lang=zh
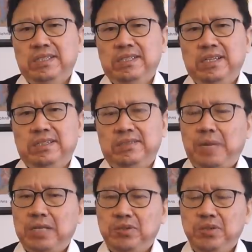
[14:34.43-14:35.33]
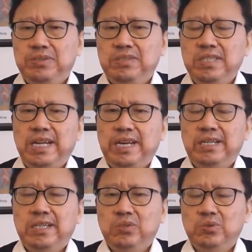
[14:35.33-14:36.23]
呃，八九六四以来呢，
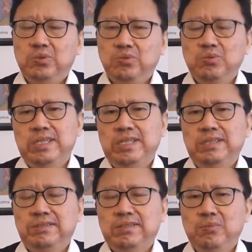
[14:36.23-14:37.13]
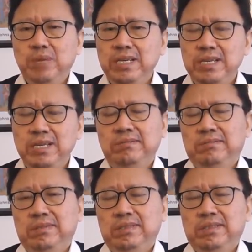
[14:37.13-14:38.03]
可以说朱镕基是唯一
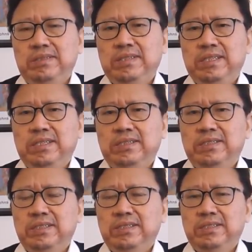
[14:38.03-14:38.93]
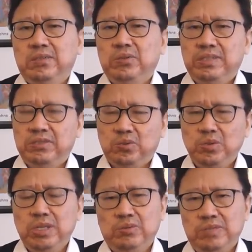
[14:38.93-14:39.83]
这个或者是
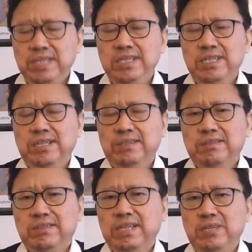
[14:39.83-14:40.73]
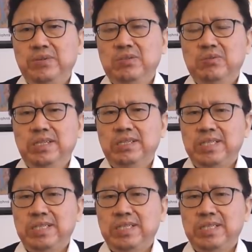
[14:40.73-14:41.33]
最懂经济的这样一位总理。